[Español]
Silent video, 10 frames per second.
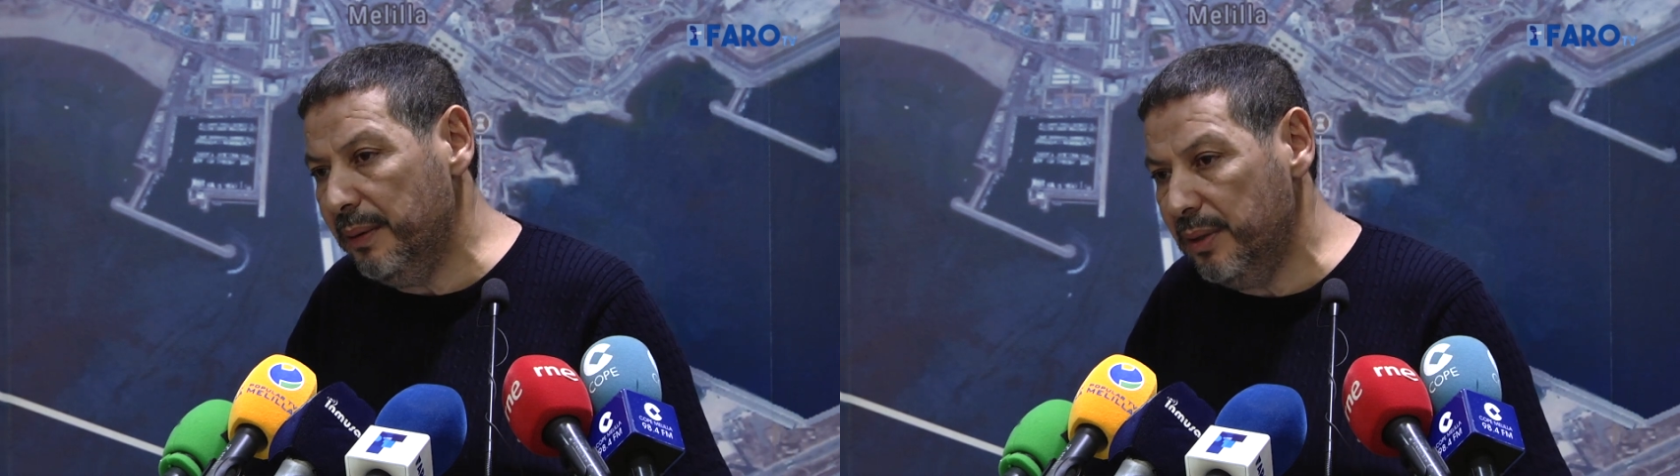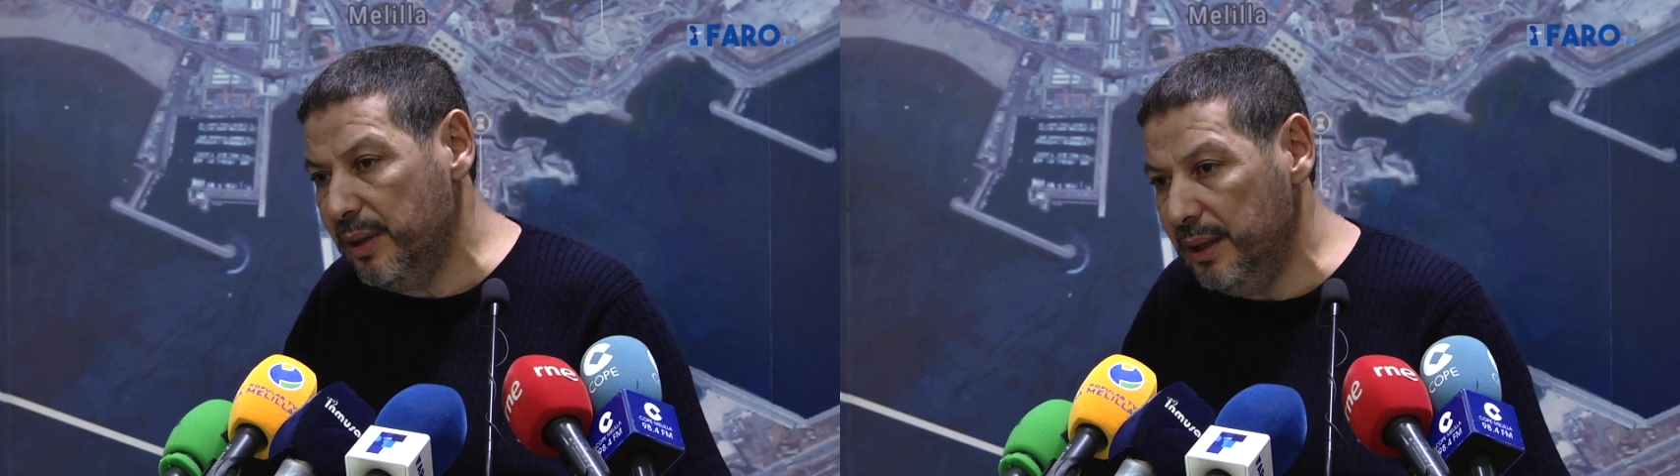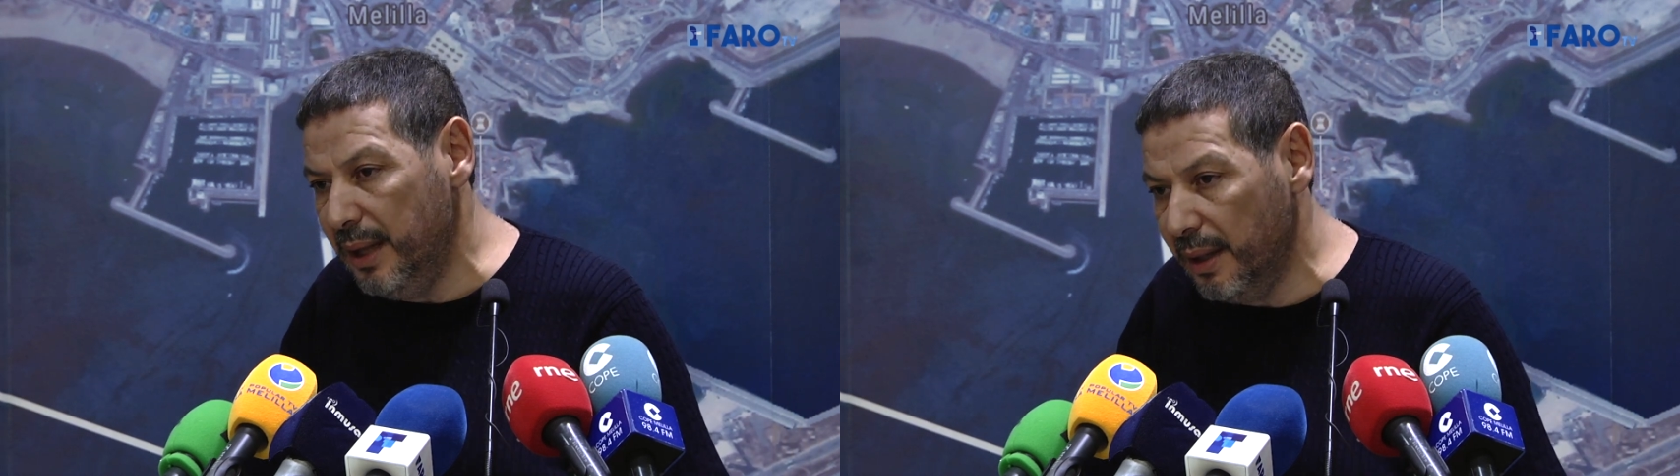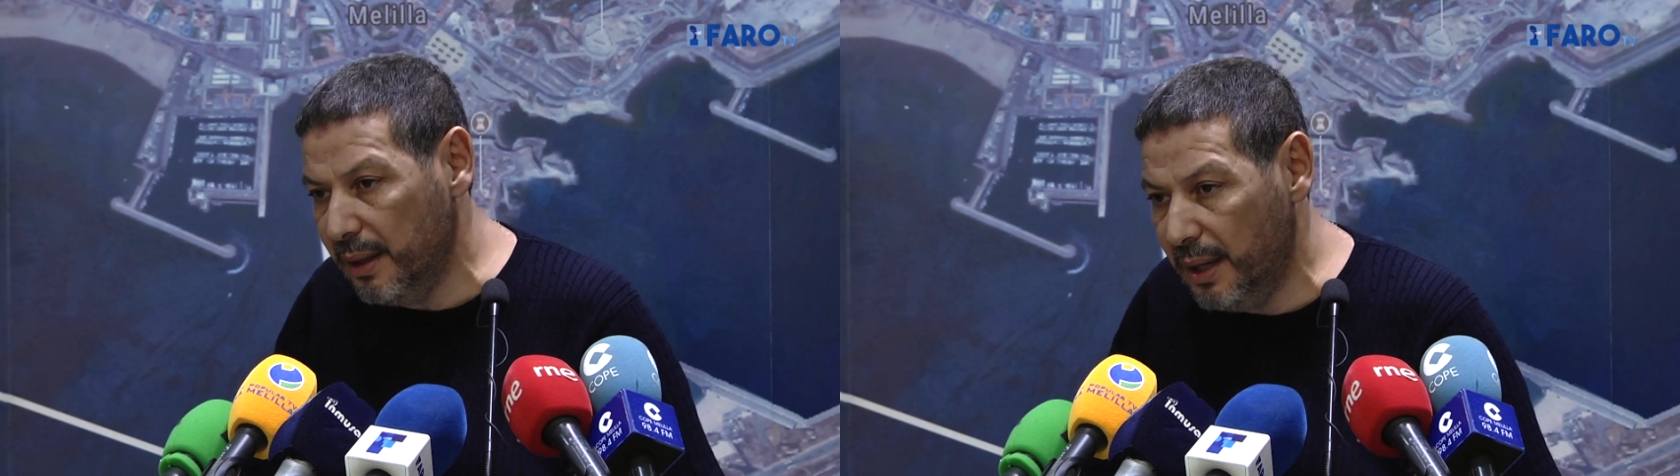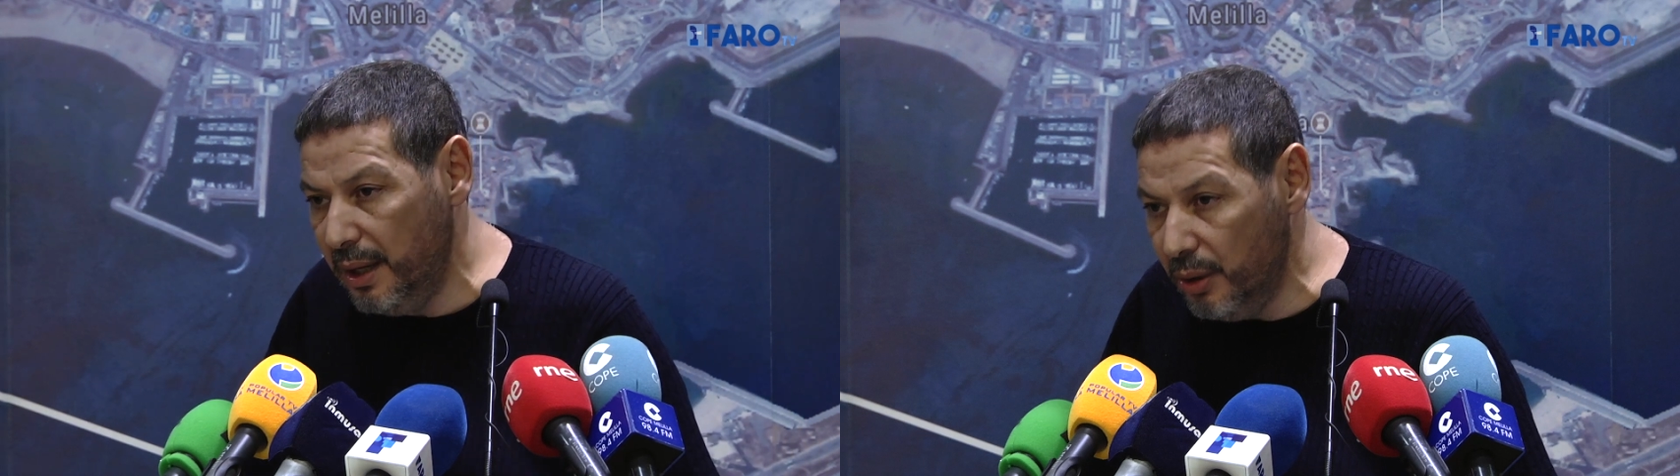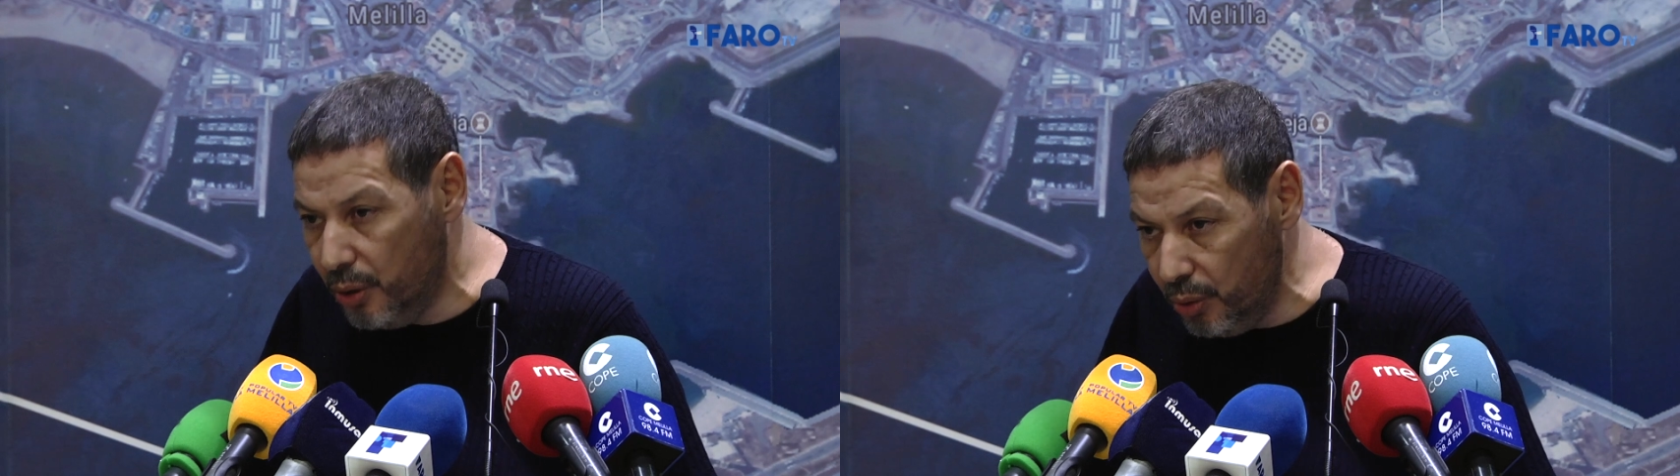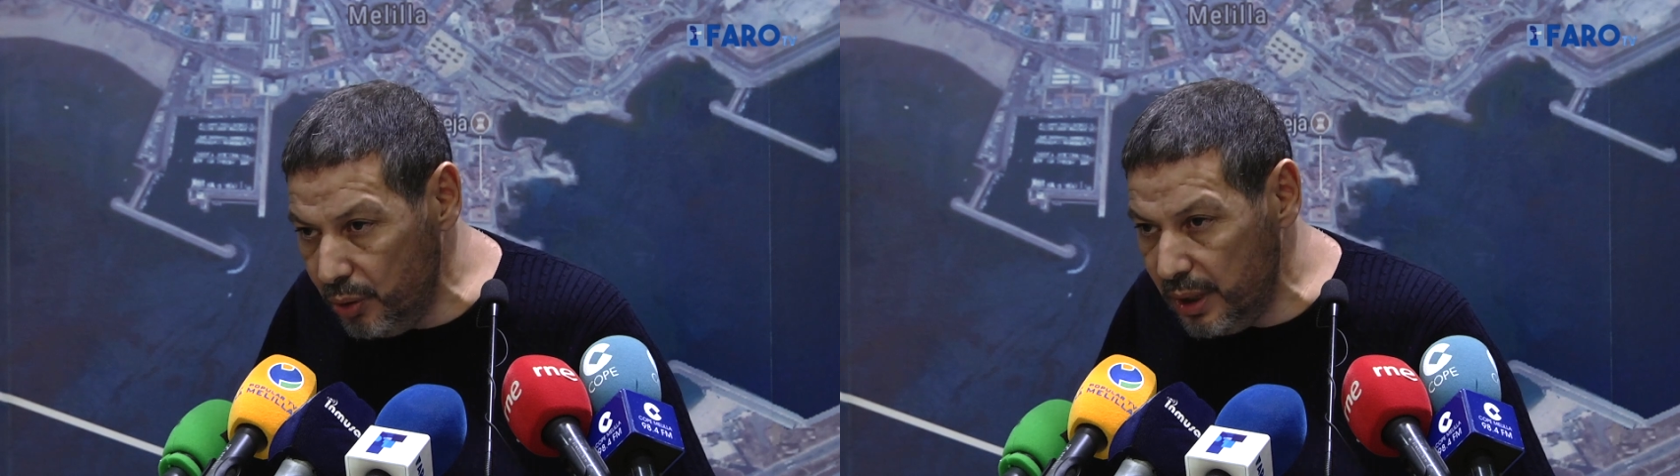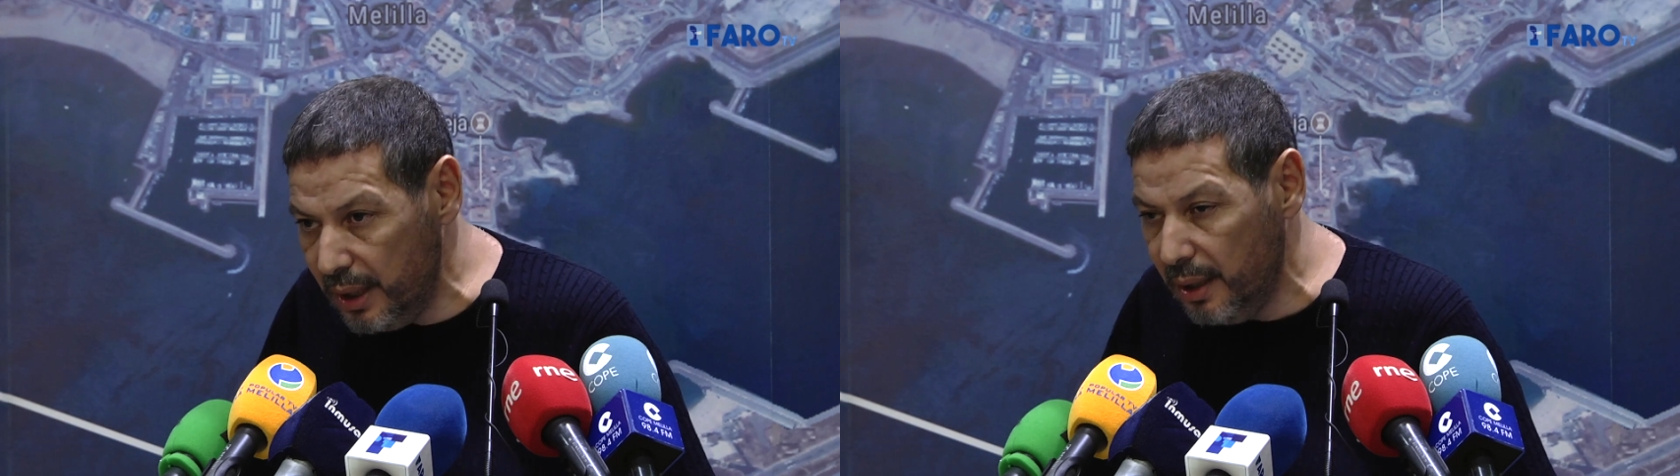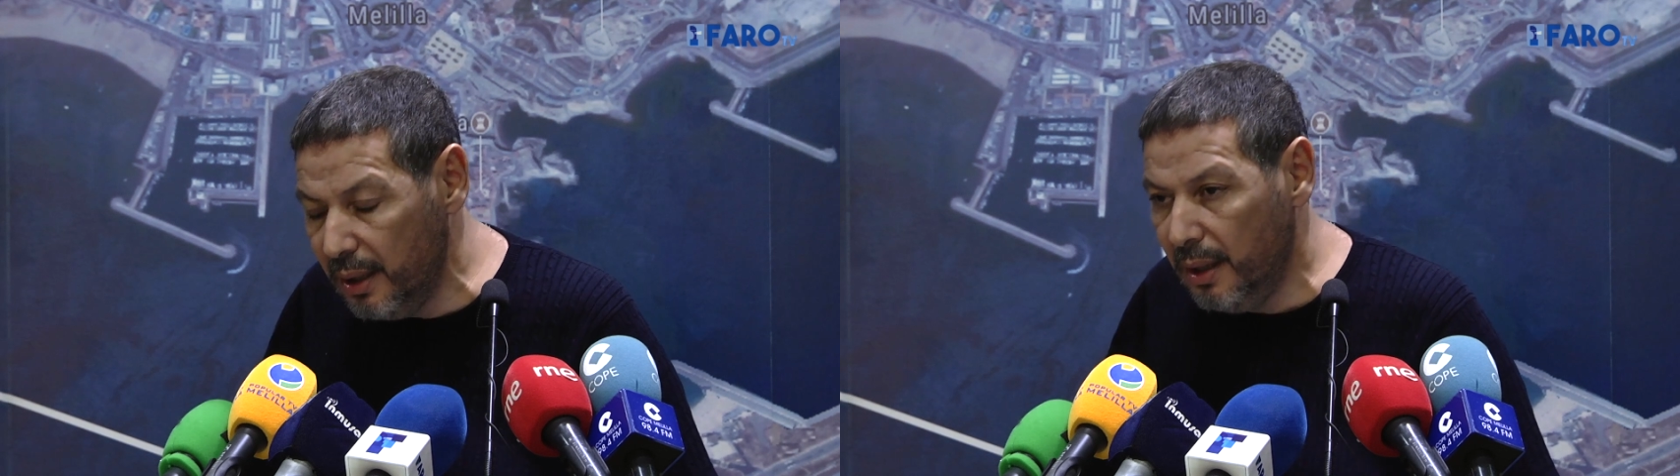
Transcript: Vecindad, que incluye